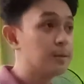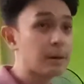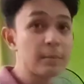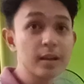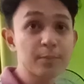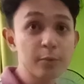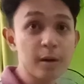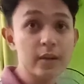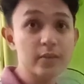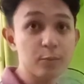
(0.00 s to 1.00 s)
Pamilyar po
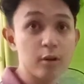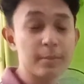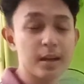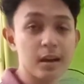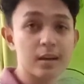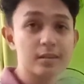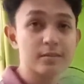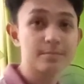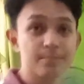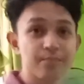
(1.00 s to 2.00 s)
ba kayo sa Guamera?
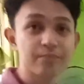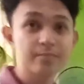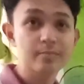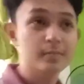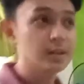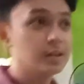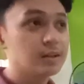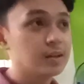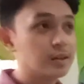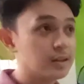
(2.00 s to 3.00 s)
Hindi.
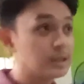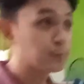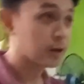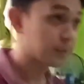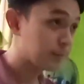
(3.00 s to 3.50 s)
Ano yun? Hindi po kayo